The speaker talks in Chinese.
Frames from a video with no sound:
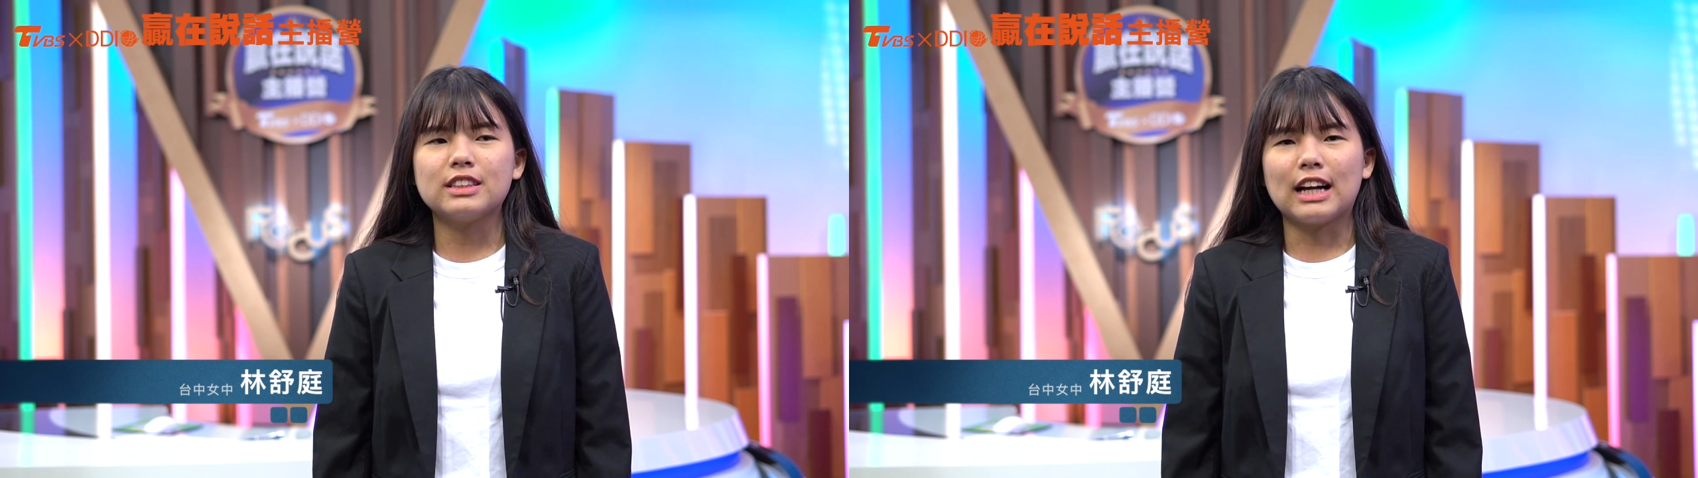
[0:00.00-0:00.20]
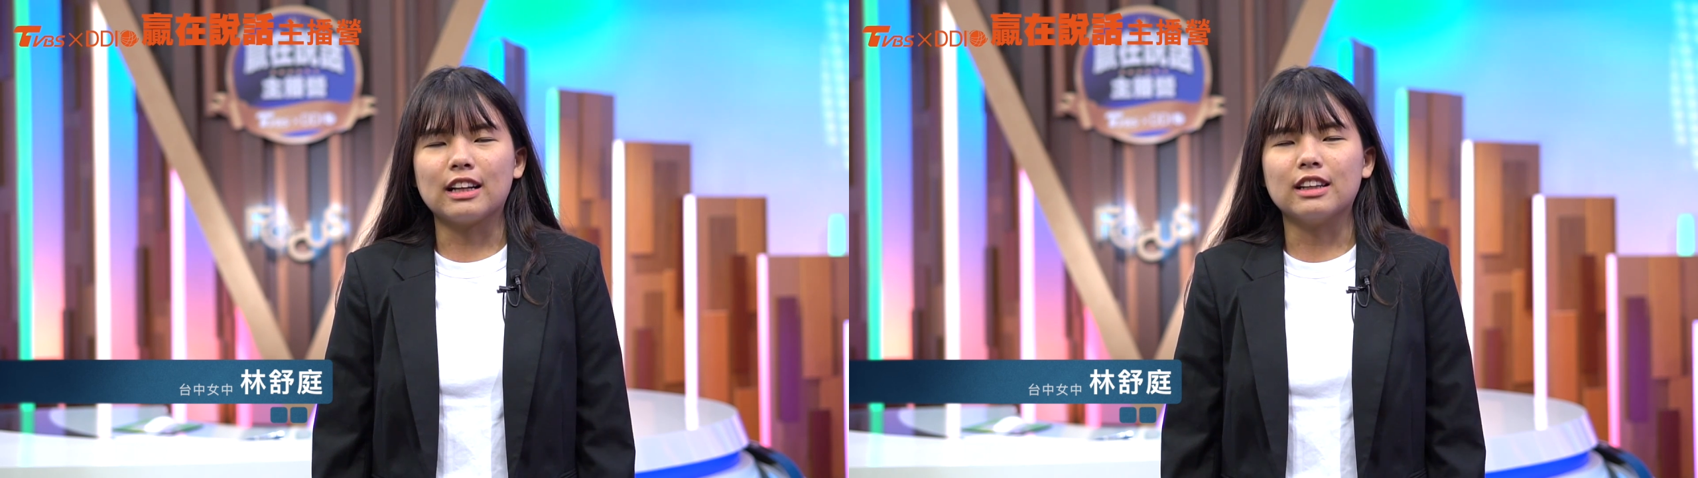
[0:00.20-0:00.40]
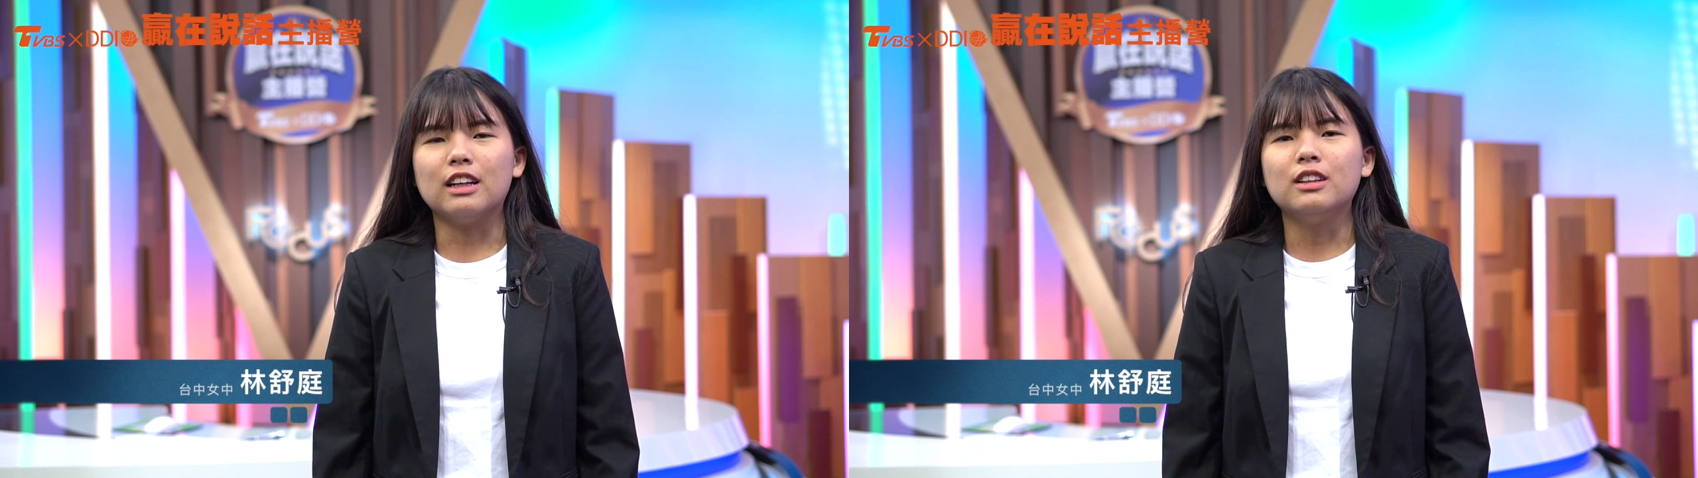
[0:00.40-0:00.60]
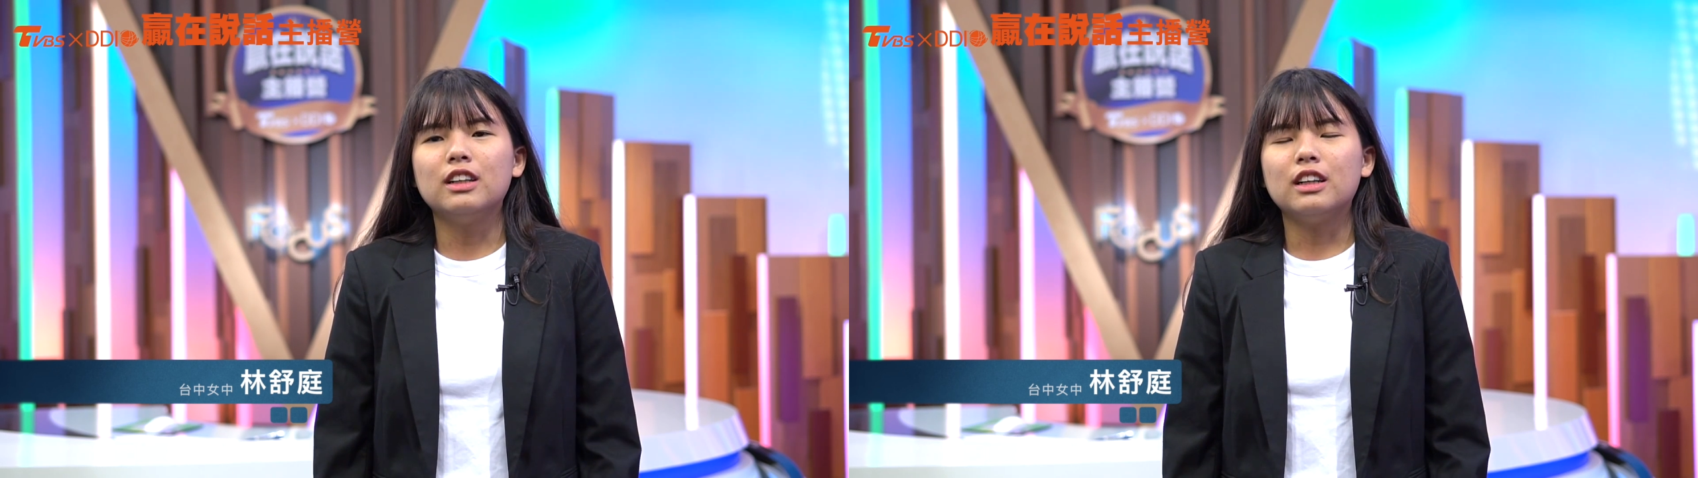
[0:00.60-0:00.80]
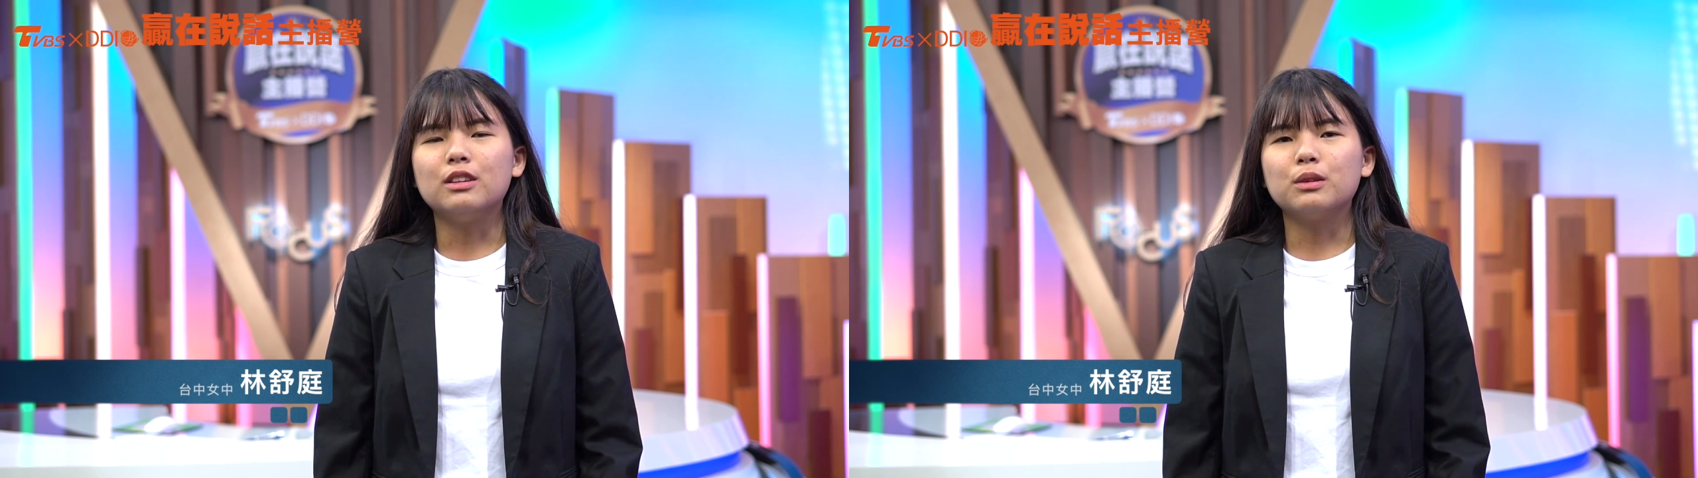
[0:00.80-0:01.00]
讲了
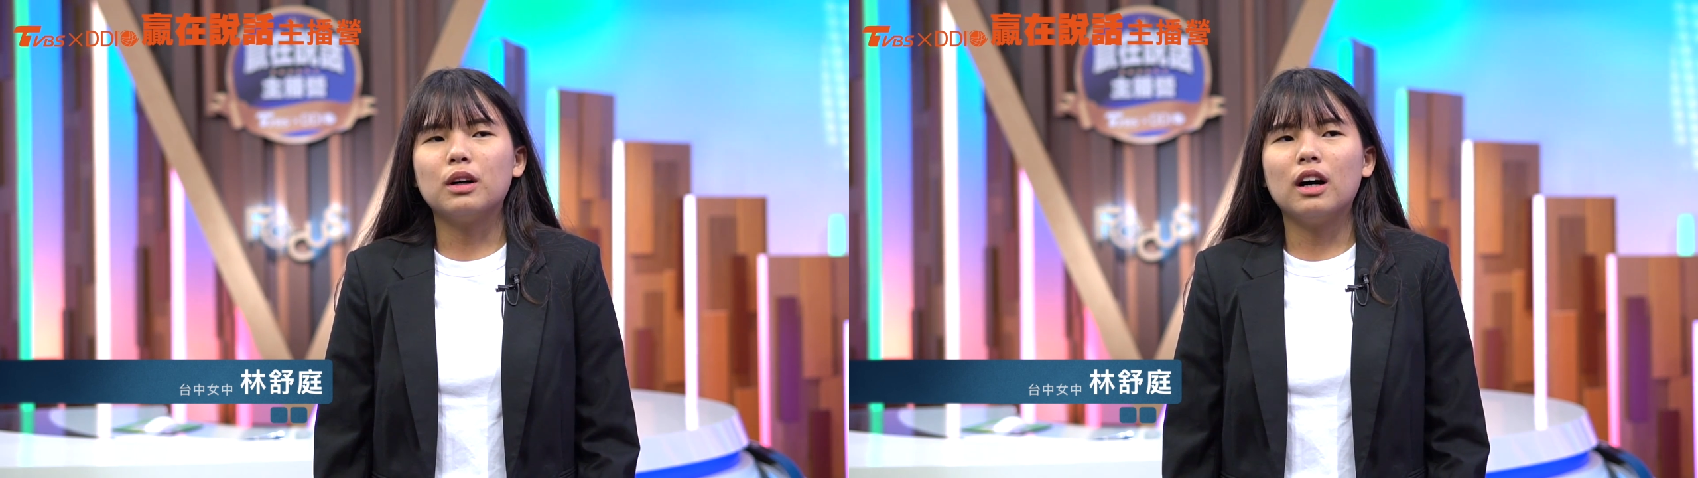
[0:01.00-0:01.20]
很多，